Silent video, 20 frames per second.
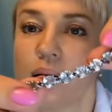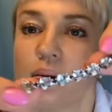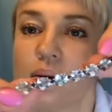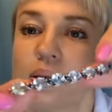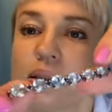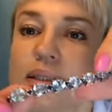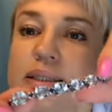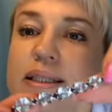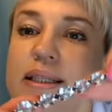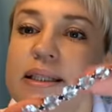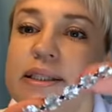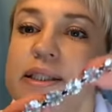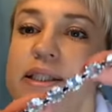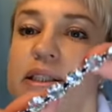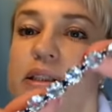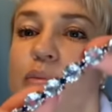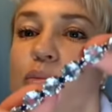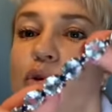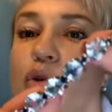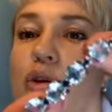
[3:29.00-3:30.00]
Знаете,
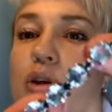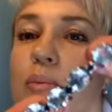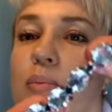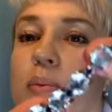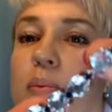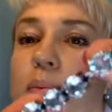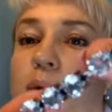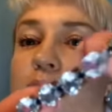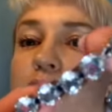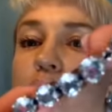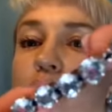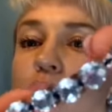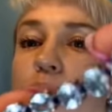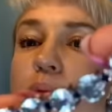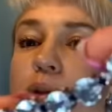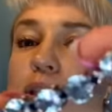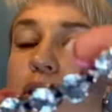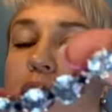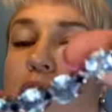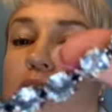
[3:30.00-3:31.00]
немного
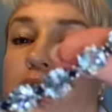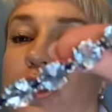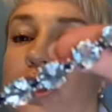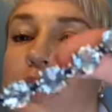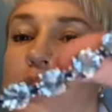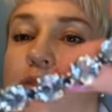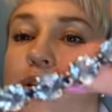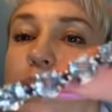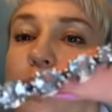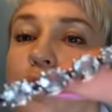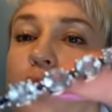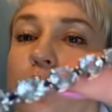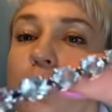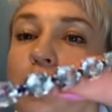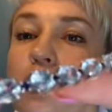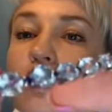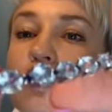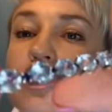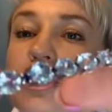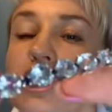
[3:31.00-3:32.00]
поподробнее решила вам его
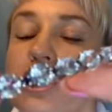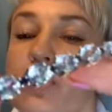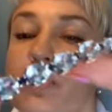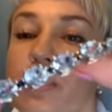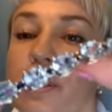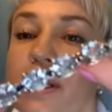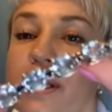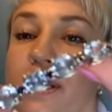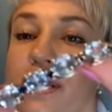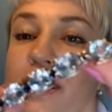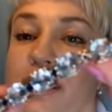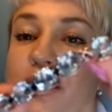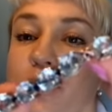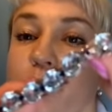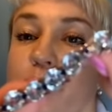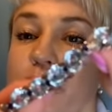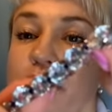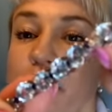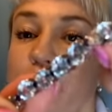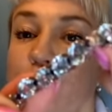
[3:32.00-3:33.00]
поближе показать,
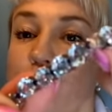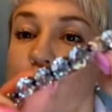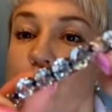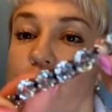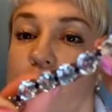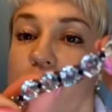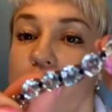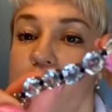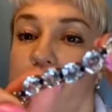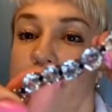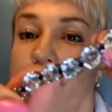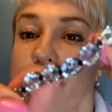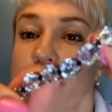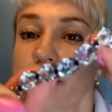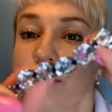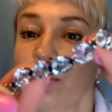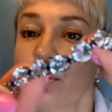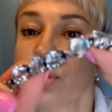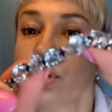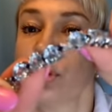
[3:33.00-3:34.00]
потому что здесь
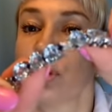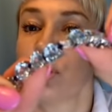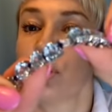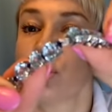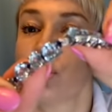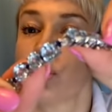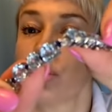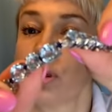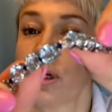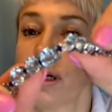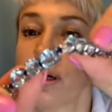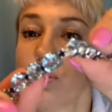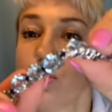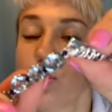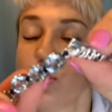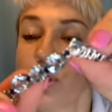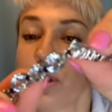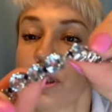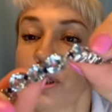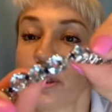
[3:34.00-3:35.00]
вот еще
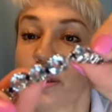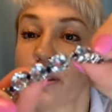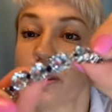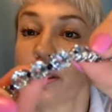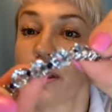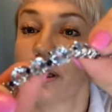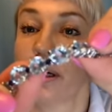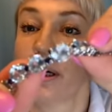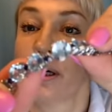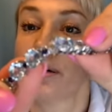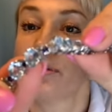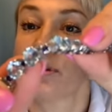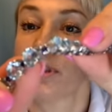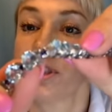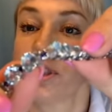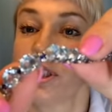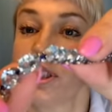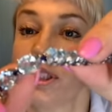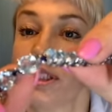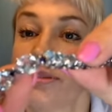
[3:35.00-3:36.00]
камушки – то
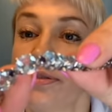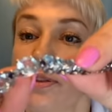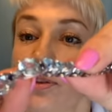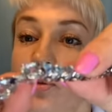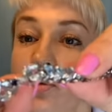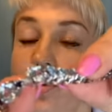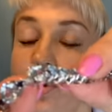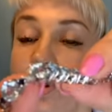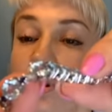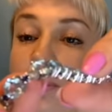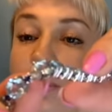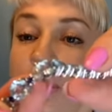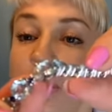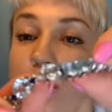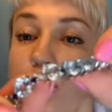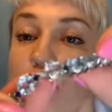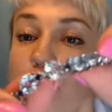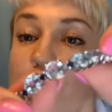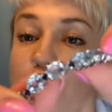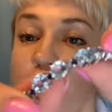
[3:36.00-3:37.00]
есть сейчас видео снимаю,
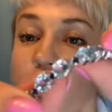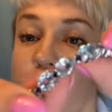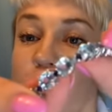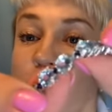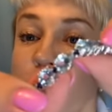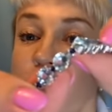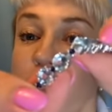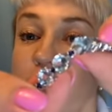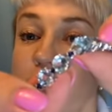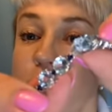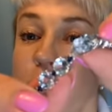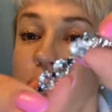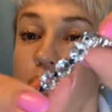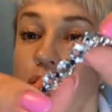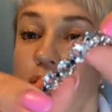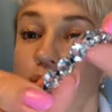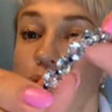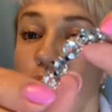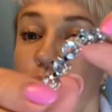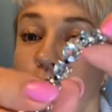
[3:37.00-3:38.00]
сейчас буквально
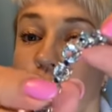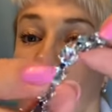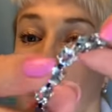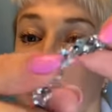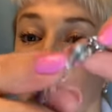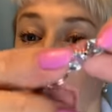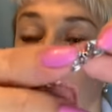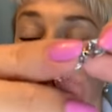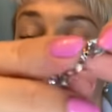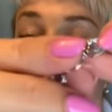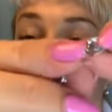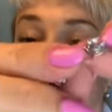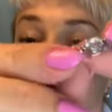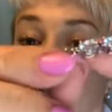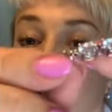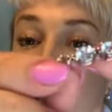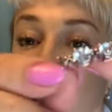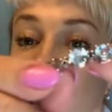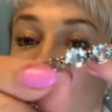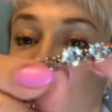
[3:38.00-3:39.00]
замолчу и потом
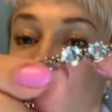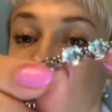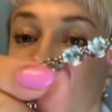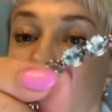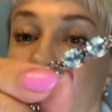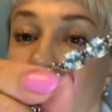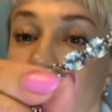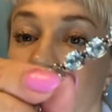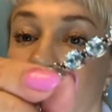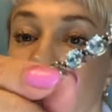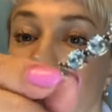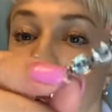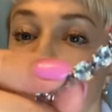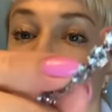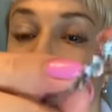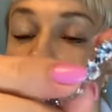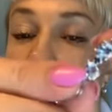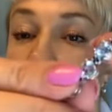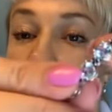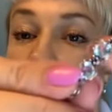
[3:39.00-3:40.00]
э, вставлю
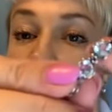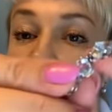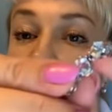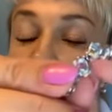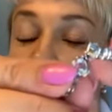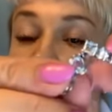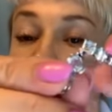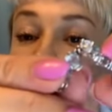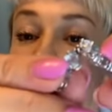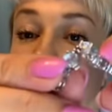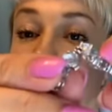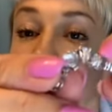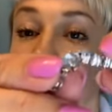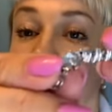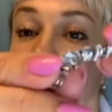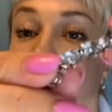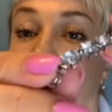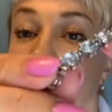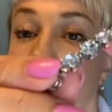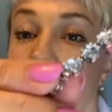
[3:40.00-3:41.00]
голосовое,
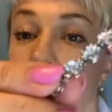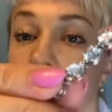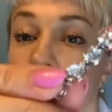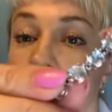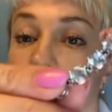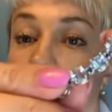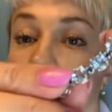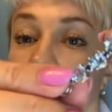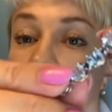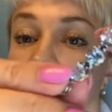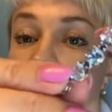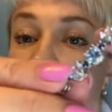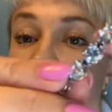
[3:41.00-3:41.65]
что это за